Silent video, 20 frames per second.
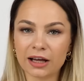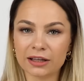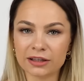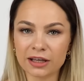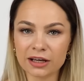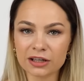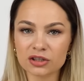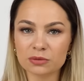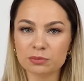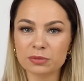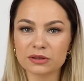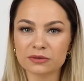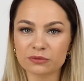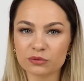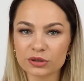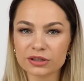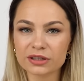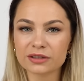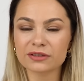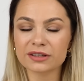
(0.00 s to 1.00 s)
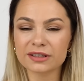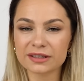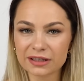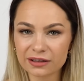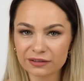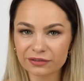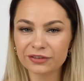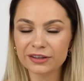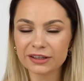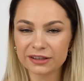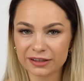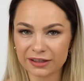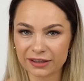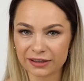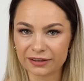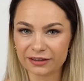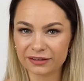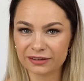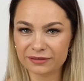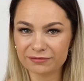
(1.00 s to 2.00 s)
а также безворсовые
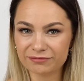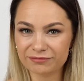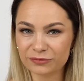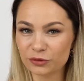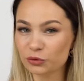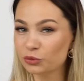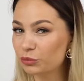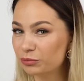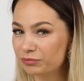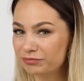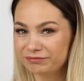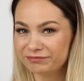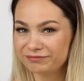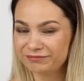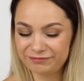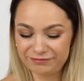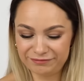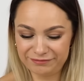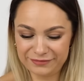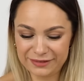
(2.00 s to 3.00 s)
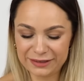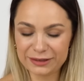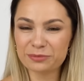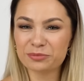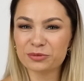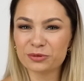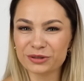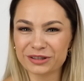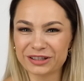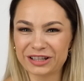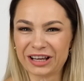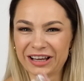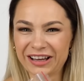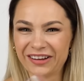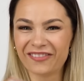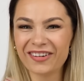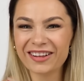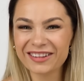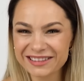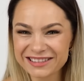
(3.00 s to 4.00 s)
салфетки. Ну, это просто
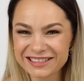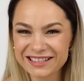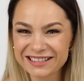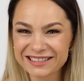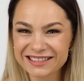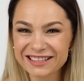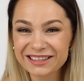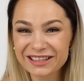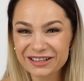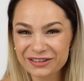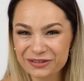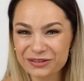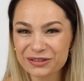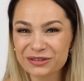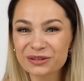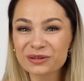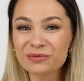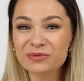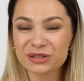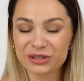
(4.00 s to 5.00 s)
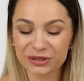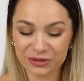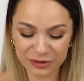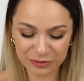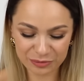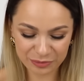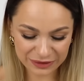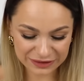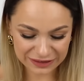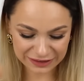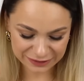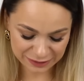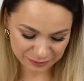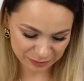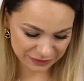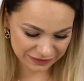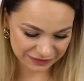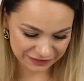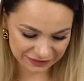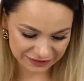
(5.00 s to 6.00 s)
обалдеть, за такую стоимость еще нам подарки
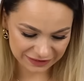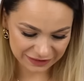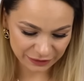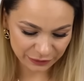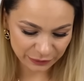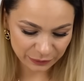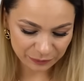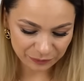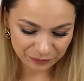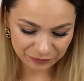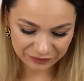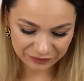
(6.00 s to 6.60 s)
предлагают.